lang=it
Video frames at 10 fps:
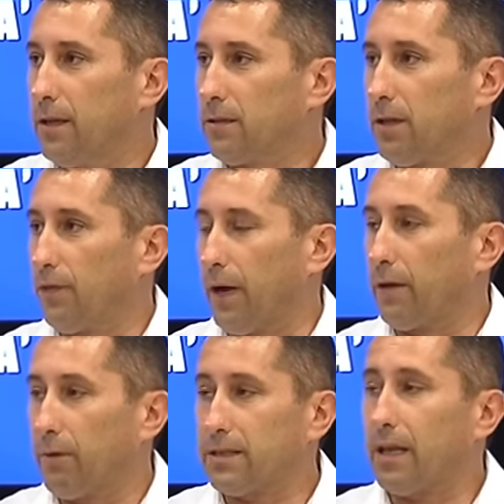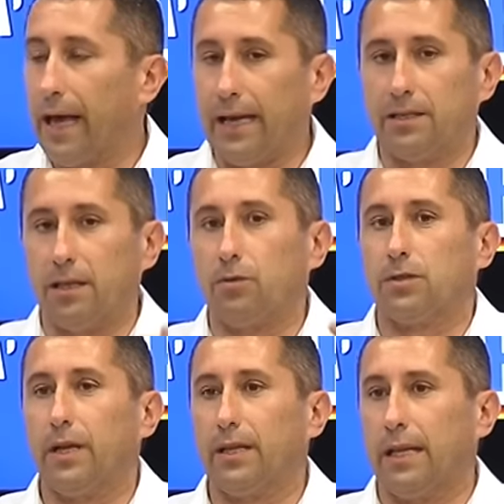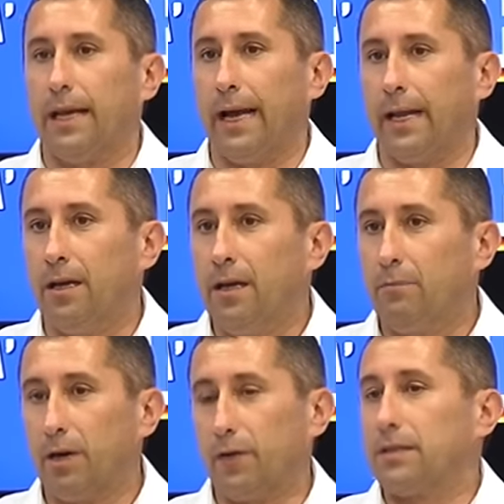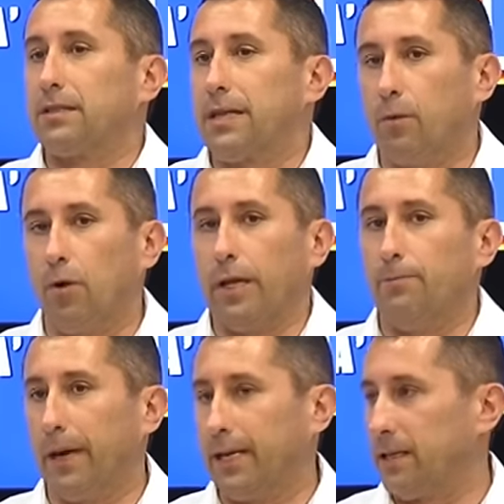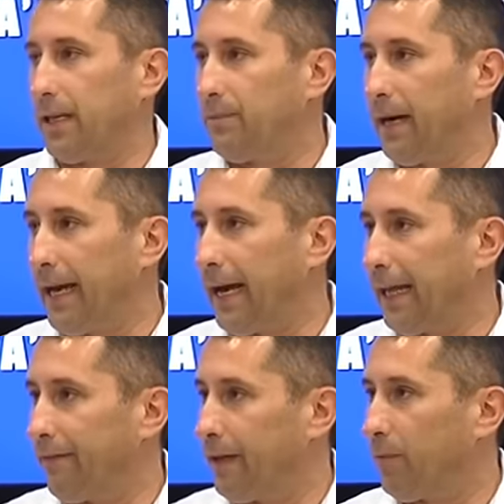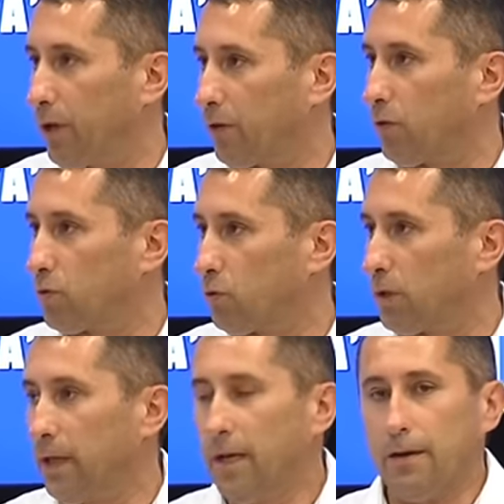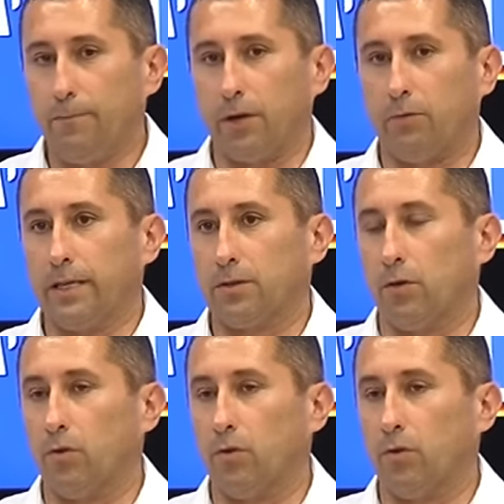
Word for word: Cosa devi fare? Questa è l'istituzione italiana, per forza siamo il paese delle banane e veniamo riconosciuti per questo.